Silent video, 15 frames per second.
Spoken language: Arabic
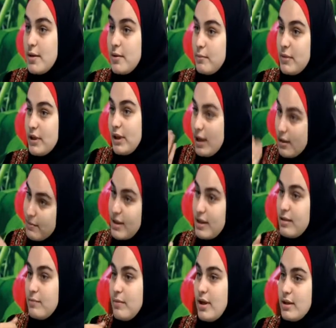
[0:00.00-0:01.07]
من
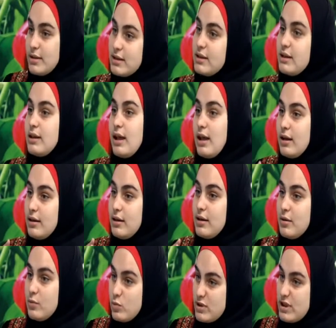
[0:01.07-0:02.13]
قبل ما تطلع
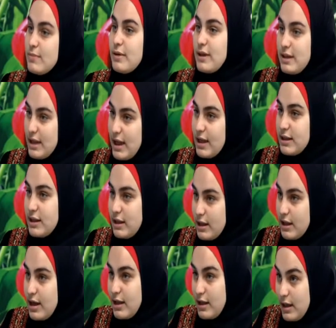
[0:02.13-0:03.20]
مسابقة تحدي
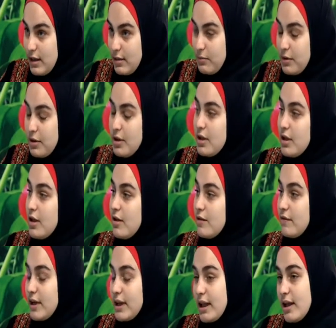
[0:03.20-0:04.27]
القراءة العربي
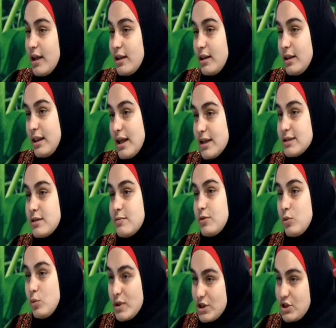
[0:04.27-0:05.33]
فكان لازم
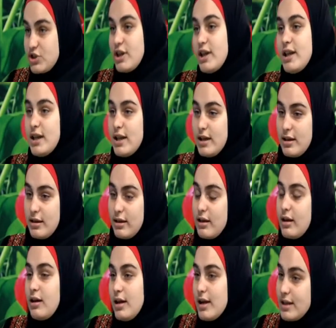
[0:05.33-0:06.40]
نوجه
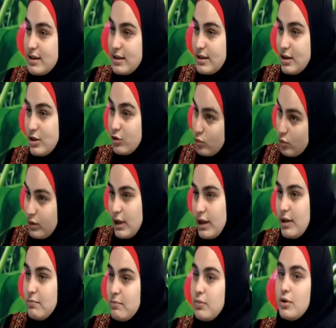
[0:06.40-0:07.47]
قراءات
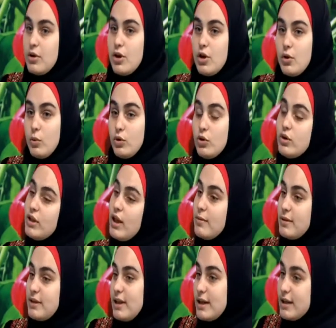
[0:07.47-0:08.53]
الطلاب ونحطها
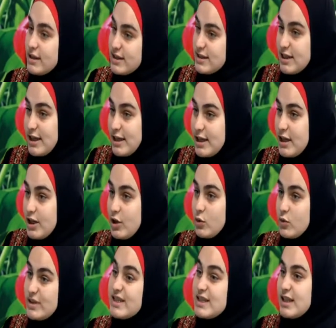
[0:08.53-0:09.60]
بالطريق الصحيح
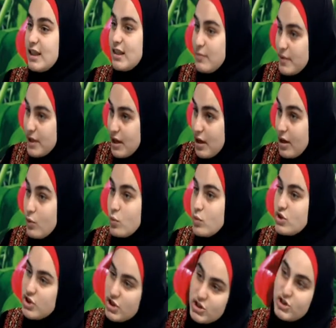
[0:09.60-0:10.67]
ونستثمرها
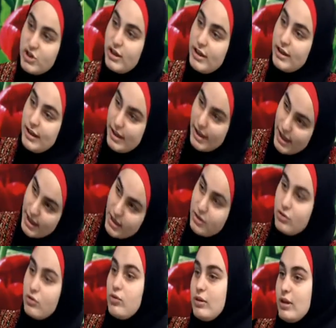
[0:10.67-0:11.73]
ونشجع غير
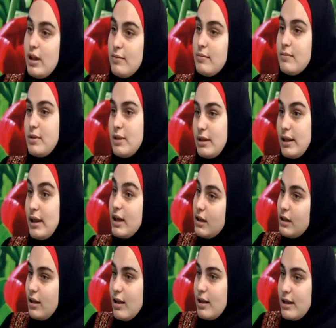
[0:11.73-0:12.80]
الطلاب من غير
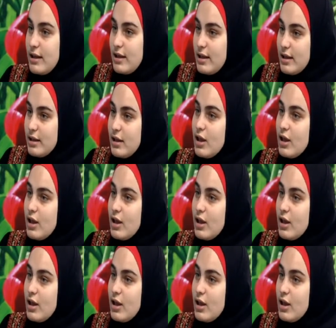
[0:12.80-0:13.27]
القارئين